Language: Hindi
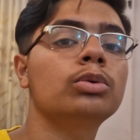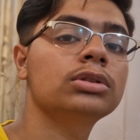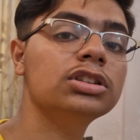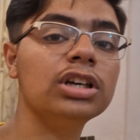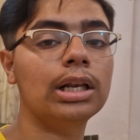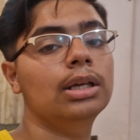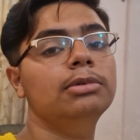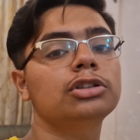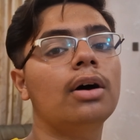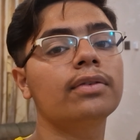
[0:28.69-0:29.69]
उनकी जालियाँ
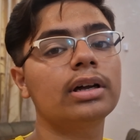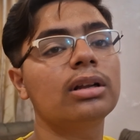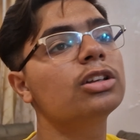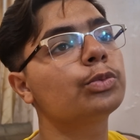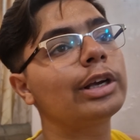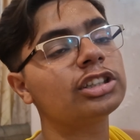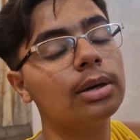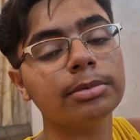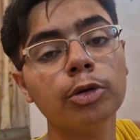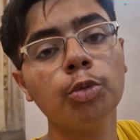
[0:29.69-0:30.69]
भी साफ़ करनी है स्पेशल
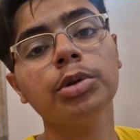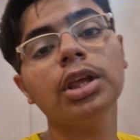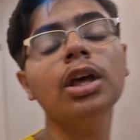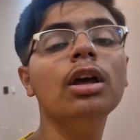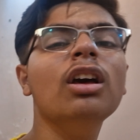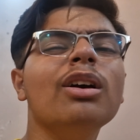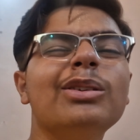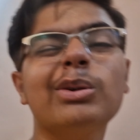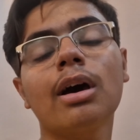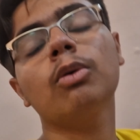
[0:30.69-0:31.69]
अपने रूम की
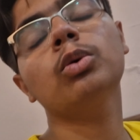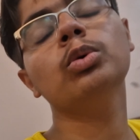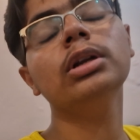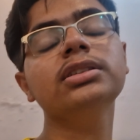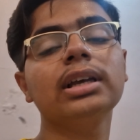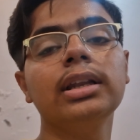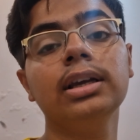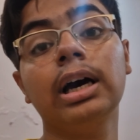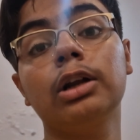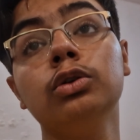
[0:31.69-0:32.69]
क्योंकि यार वो कूलिंग सही
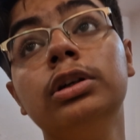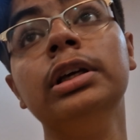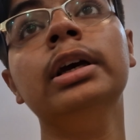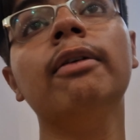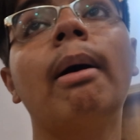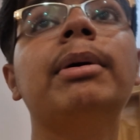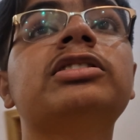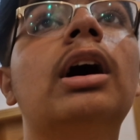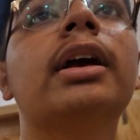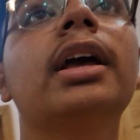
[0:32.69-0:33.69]
नहीं कर रहा तो ठीक है
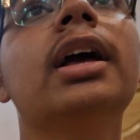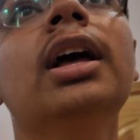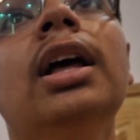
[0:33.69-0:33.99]
वापस आके